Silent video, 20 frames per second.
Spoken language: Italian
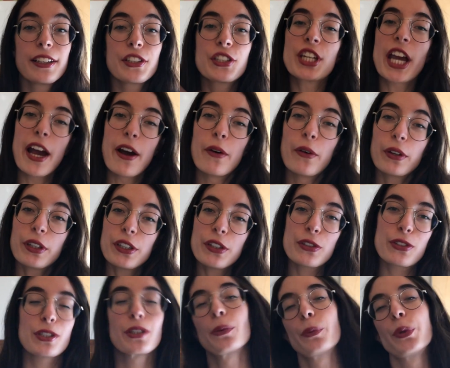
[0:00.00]
Ciao, io
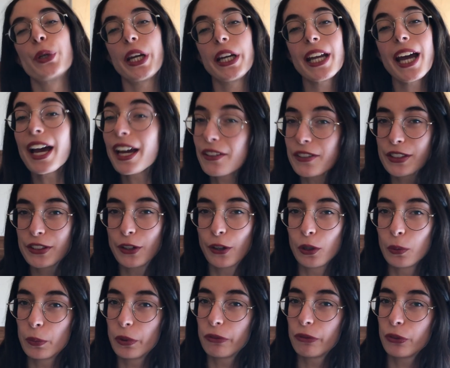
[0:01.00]
sono Morena e vi do
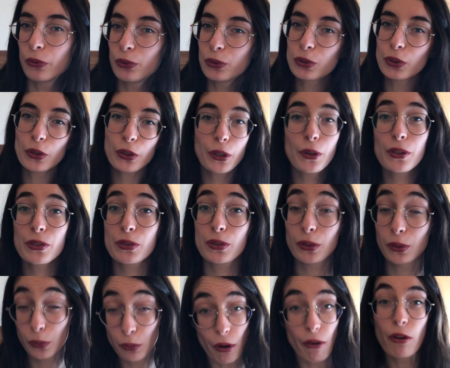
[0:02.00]
il benvenuto in
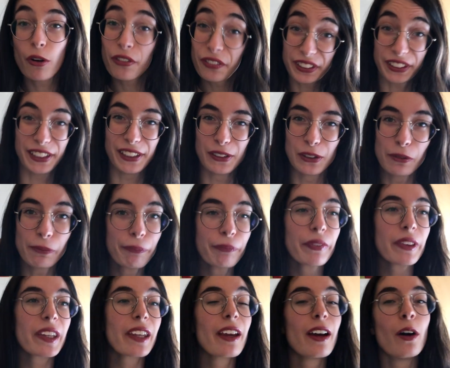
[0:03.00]
questo nuovo video.
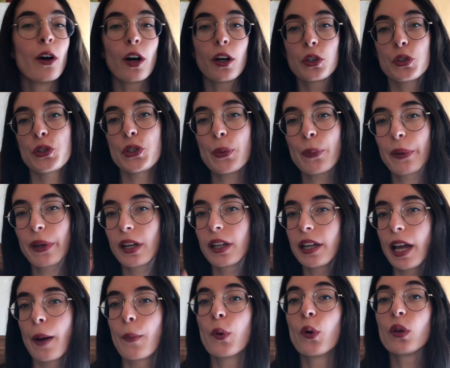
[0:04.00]
Oggi
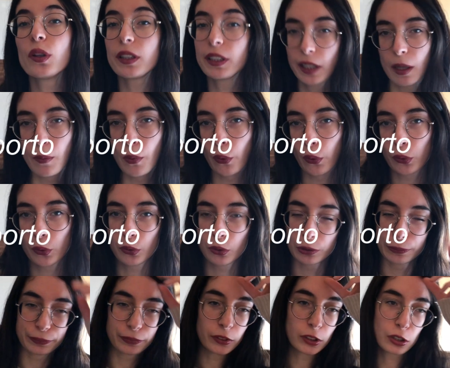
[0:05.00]
parliamo di
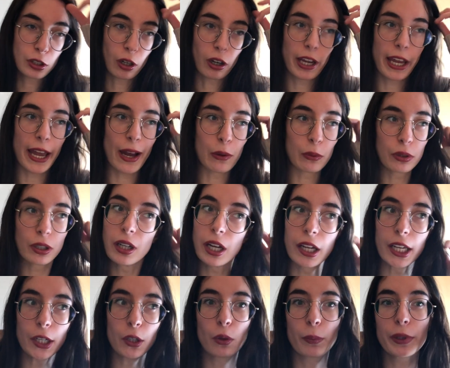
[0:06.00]
aborto. So che è un
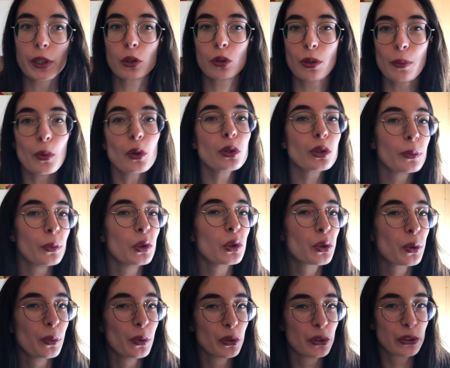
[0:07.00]
argomento molto
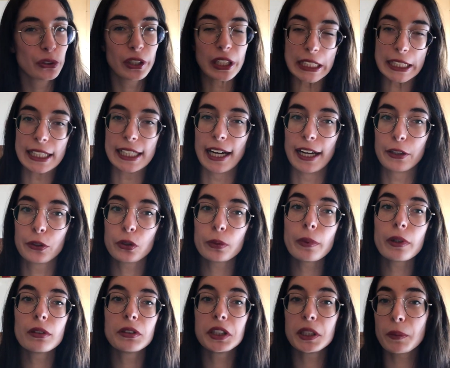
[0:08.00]
molto molto delicato,
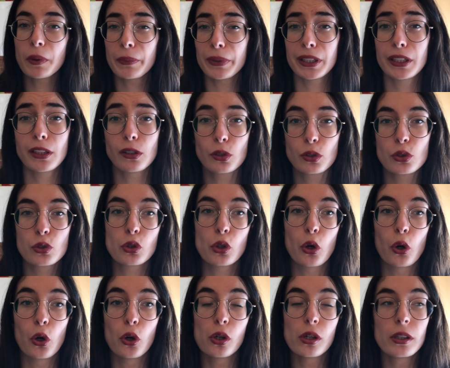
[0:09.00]
ma ultimamente lo
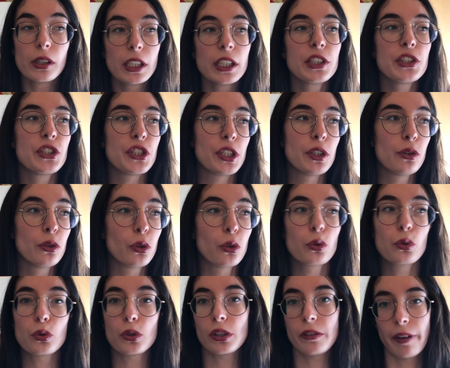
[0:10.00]
sto
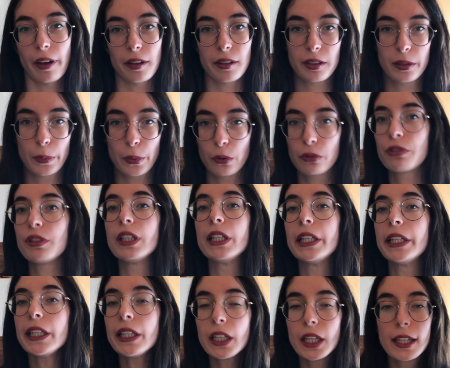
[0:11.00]
leggendo su diversi
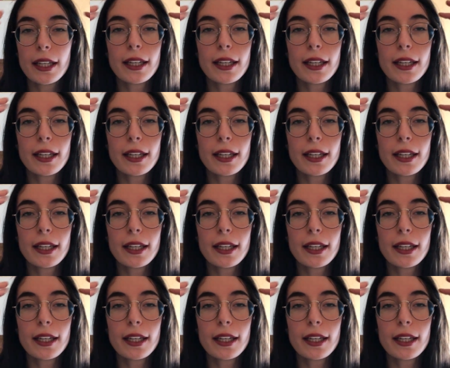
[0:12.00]
profili,